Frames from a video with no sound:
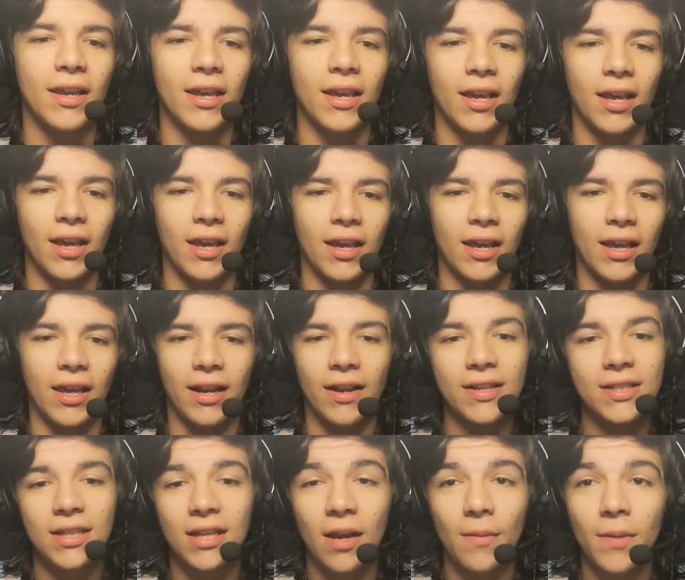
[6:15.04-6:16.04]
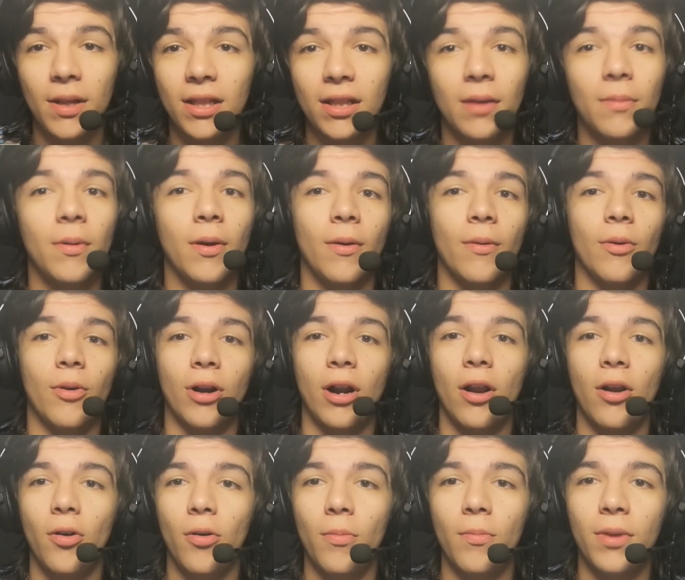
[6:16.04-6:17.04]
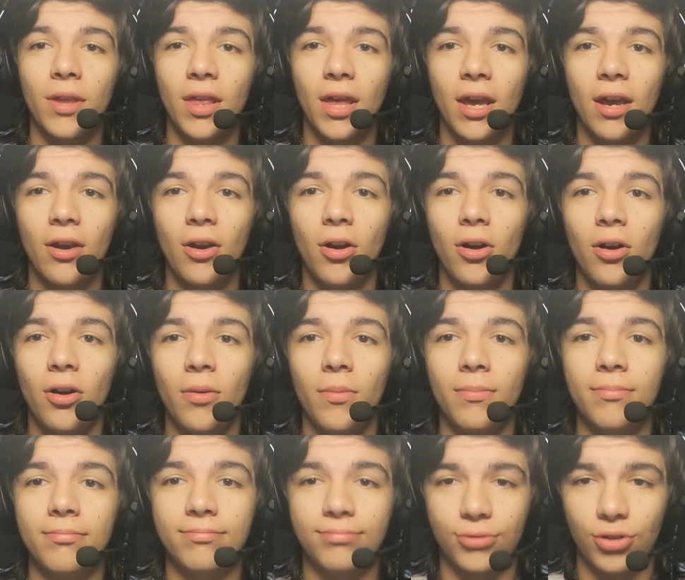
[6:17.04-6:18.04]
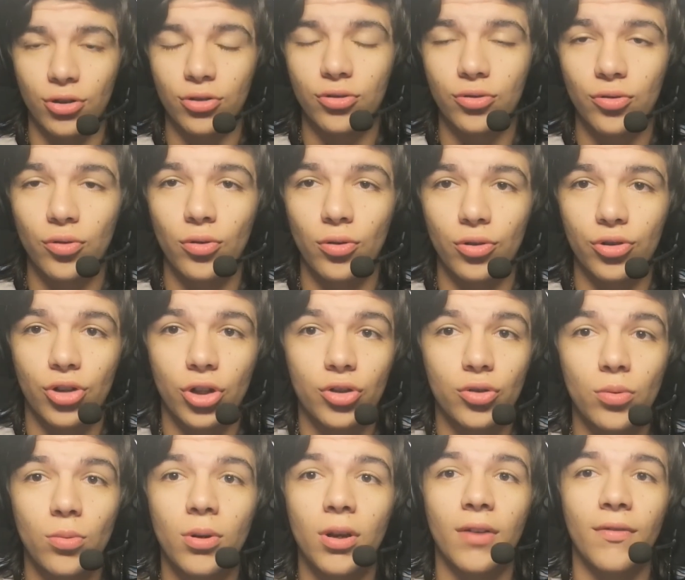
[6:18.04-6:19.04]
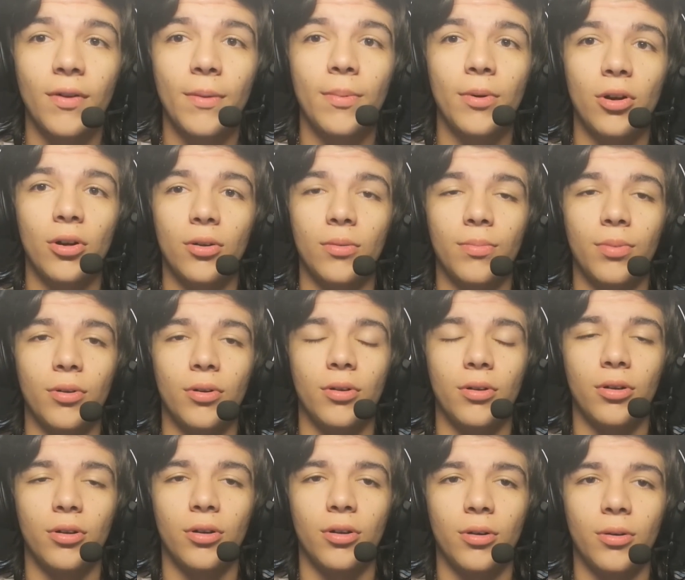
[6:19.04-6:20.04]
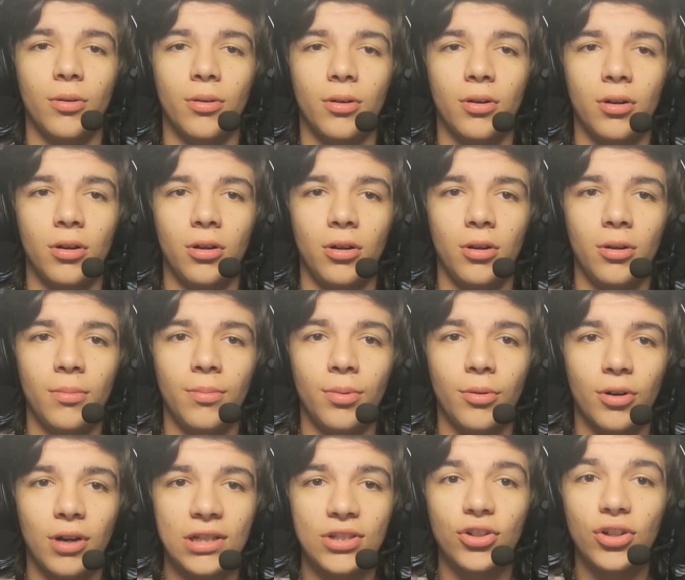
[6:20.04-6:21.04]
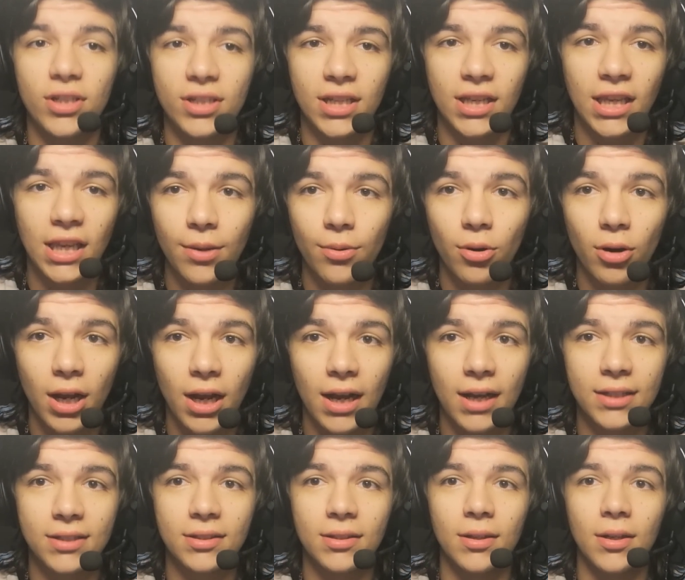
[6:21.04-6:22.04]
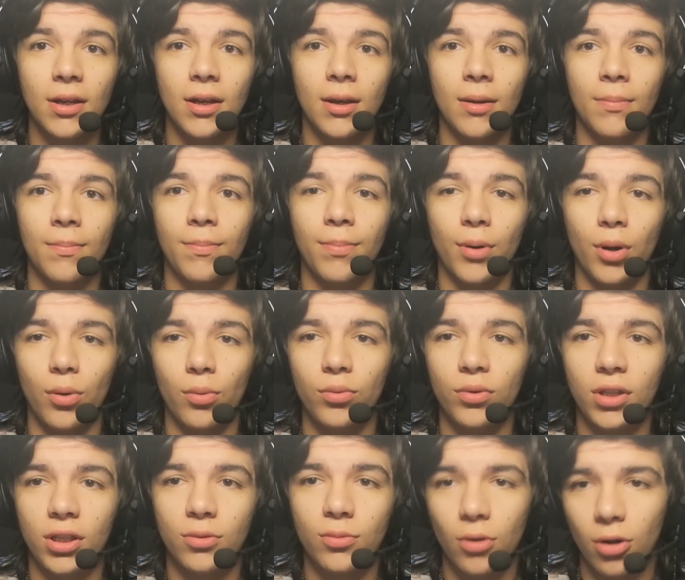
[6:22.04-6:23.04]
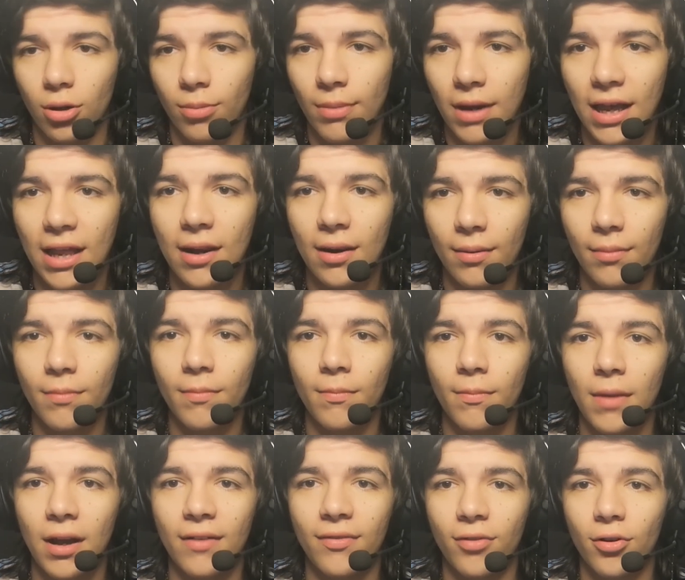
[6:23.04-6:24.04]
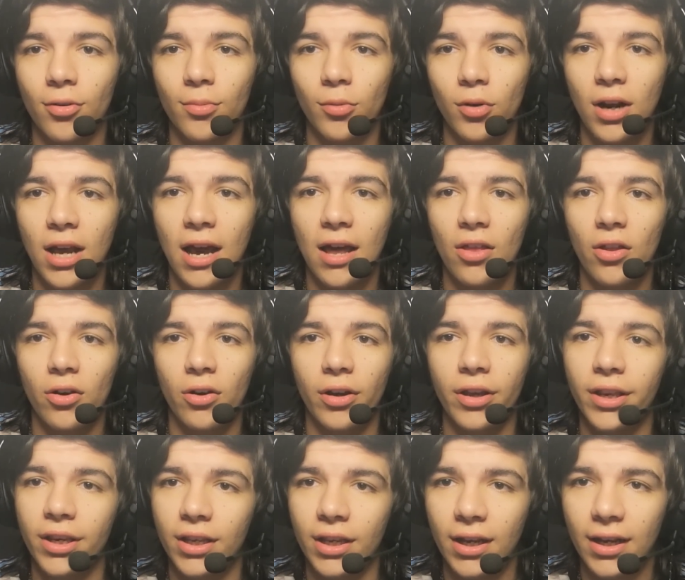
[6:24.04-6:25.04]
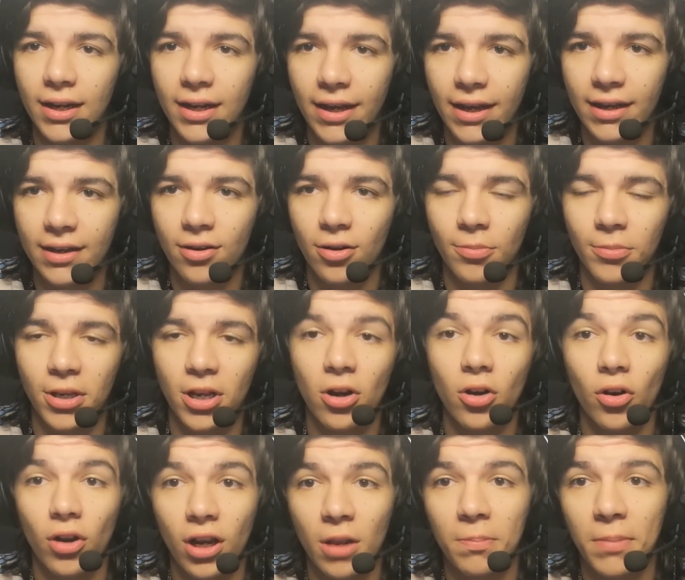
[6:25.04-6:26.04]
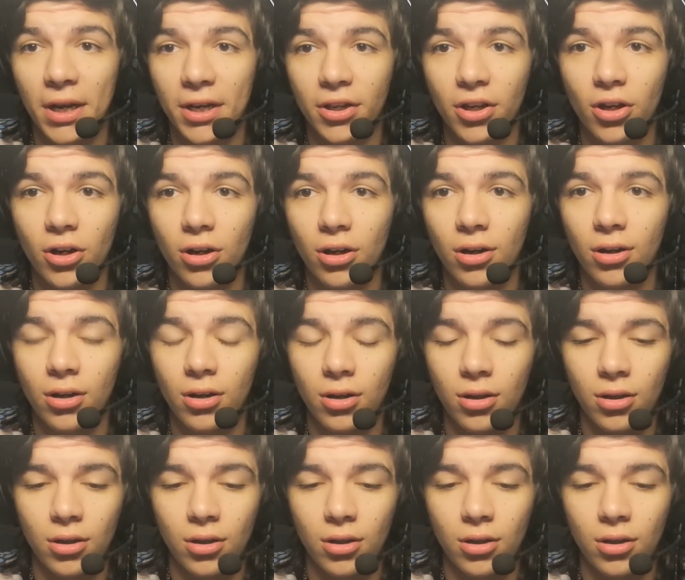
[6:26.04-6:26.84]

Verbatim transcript: Que, básicamente me borraron un video. Yo, asumo que fue por, por, razones equívocas, por un título mal, mal formulado en inglés combinado con el español,